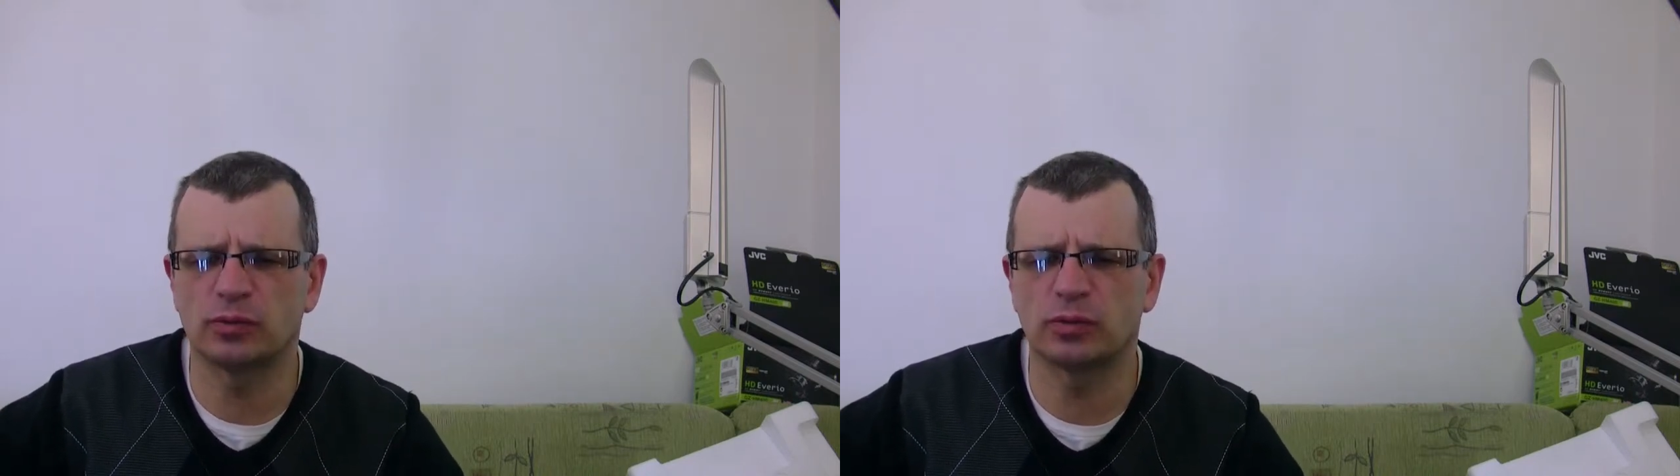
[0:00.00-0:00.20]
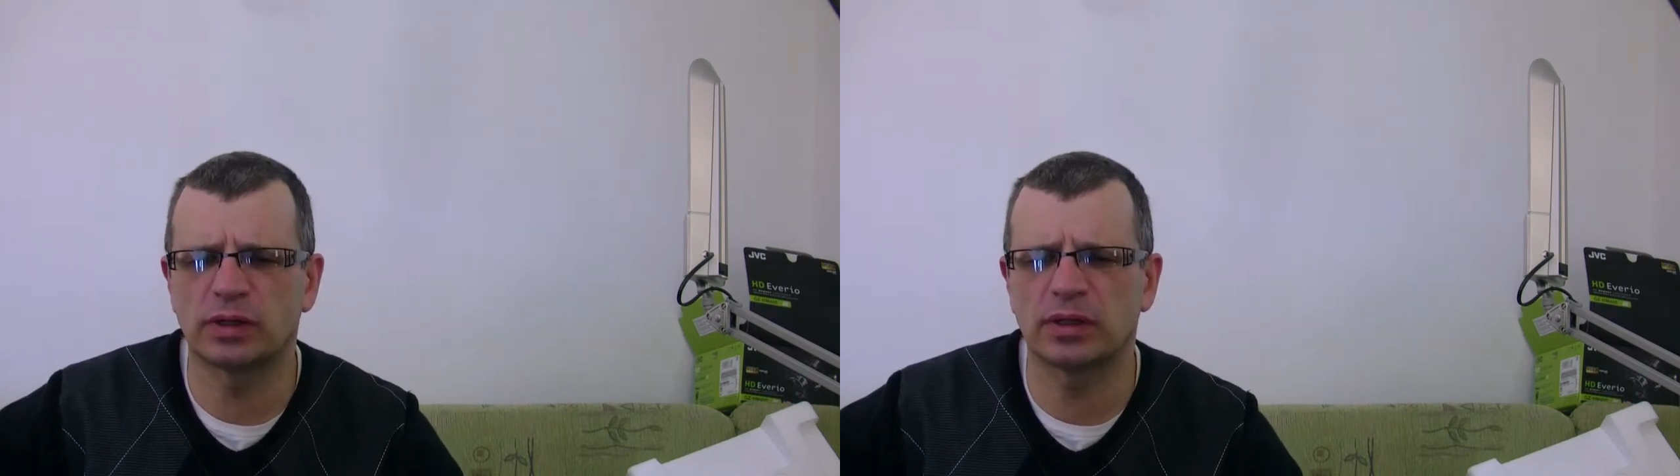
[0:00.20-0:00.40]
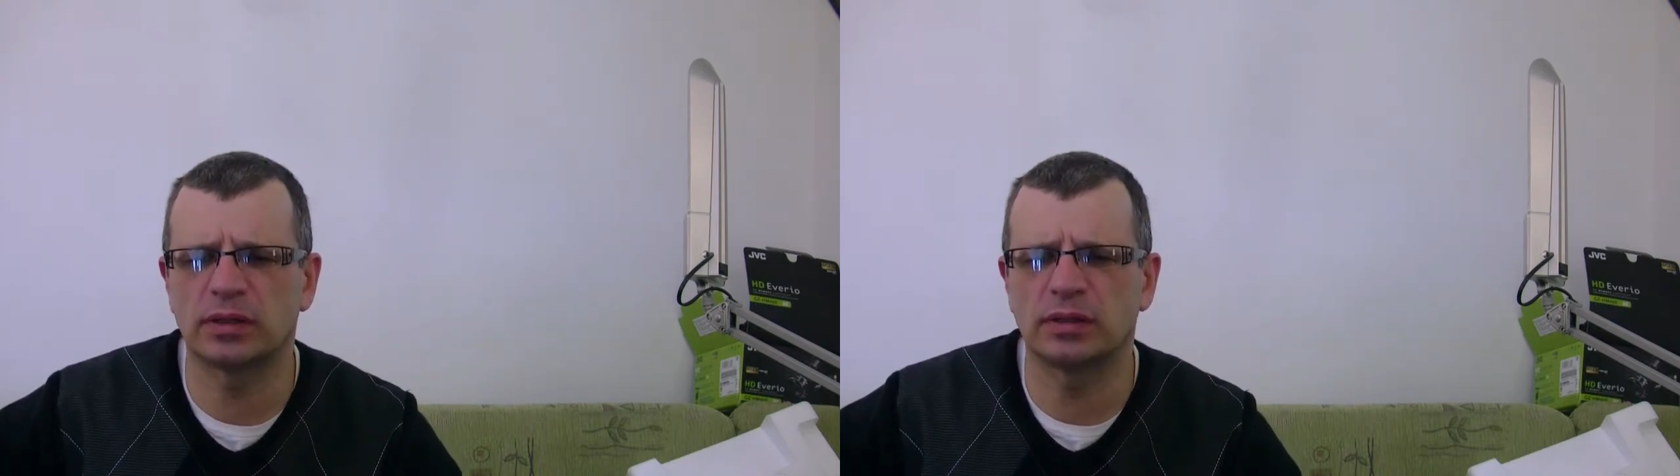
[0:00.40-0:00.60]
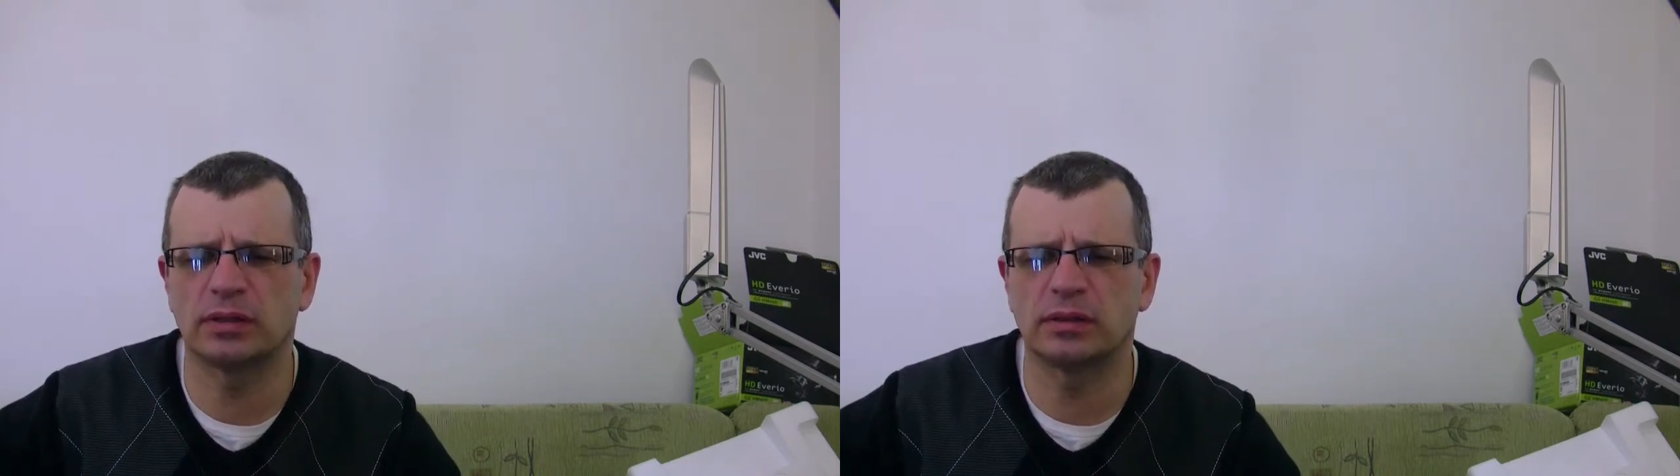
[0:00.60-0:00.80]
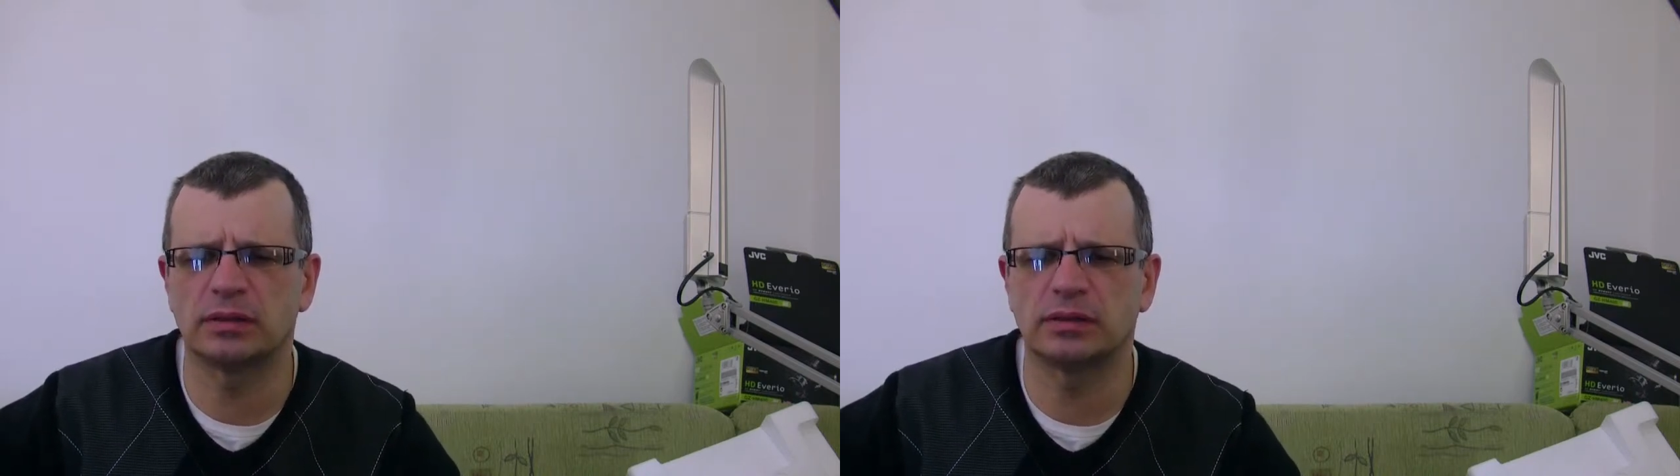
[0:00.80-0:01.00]
które
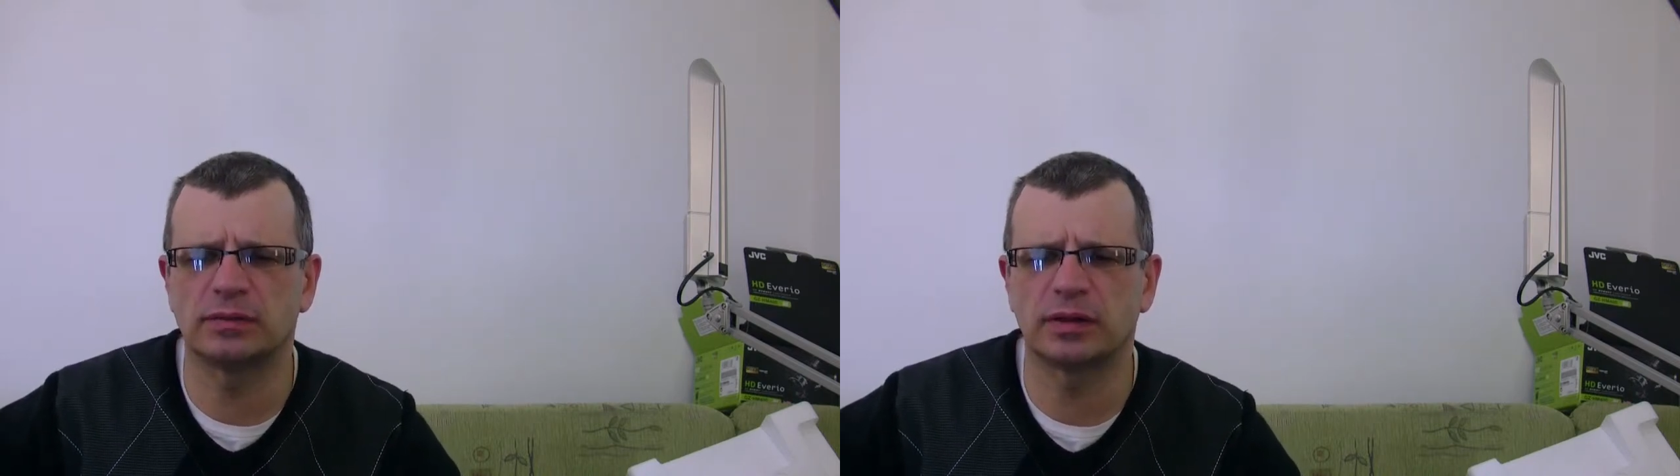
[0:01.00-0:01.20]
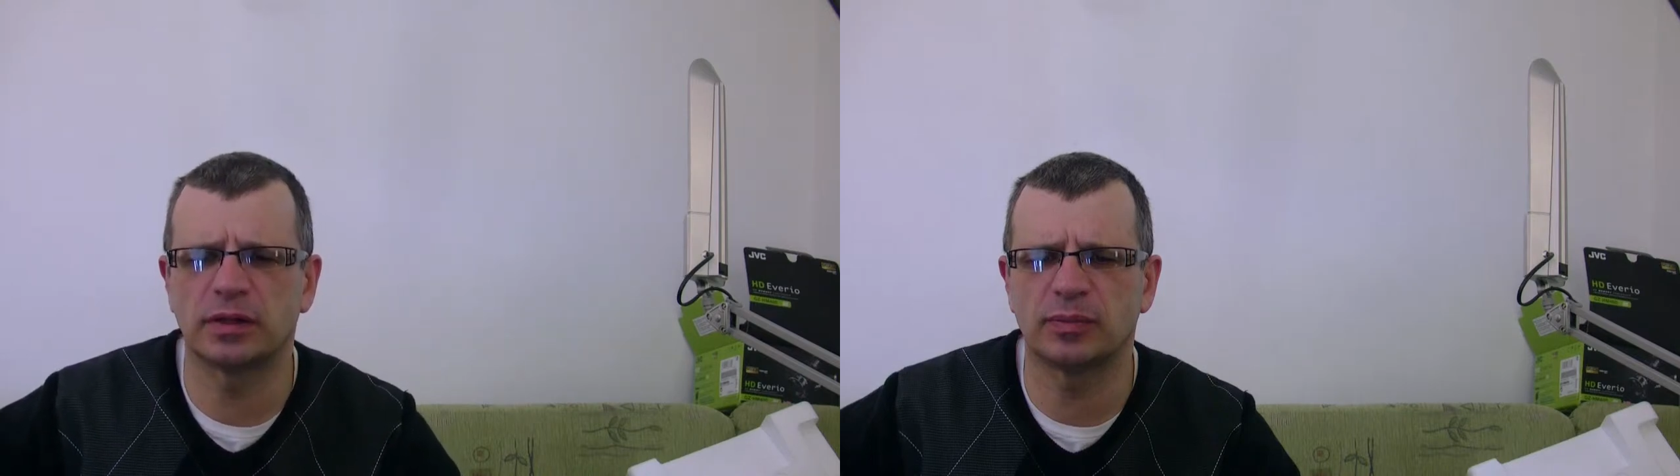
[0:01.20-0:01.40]
zwykle